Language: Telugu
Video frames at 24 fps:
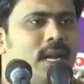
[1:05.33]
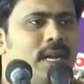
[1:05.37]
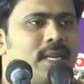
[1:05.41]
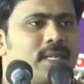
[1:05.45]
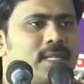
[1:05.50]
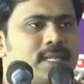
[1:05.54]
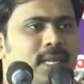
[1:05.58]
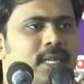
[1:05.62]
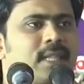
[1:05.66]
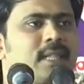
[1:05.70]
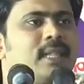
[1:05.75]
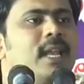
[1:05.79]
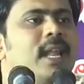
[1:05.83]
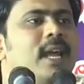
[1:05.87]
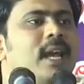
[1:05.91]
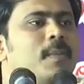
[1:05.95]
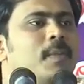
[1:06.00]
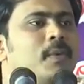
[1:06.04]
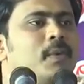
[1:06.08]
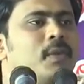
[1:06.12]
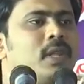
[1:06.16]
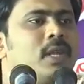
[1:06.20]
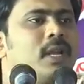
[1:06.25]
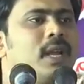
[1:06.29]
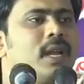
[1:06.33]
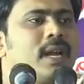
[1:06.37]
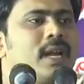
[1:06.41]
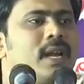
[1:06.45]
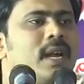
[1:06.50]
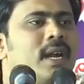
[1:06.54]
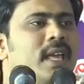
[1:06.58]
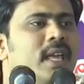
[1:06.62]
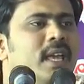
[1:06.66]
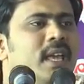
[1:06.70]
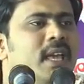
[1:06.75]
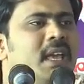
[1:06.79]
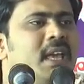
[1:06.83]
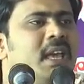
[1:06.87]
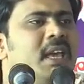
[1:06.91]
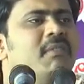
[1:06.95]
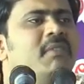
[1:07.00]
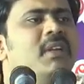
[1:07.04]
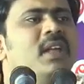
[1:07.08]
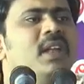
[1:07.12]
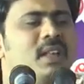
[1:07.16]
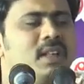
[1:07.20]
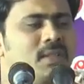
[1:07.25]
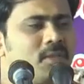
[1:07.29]
ఆ శక్తి లేకపోతే నాకు ఇక్కడ
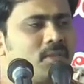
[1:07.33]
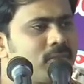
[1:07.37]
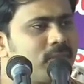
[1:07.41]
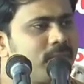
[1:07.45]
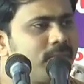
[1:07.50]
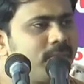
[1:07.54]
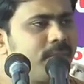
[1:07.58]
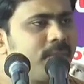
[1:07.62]
ఏమీ లేదు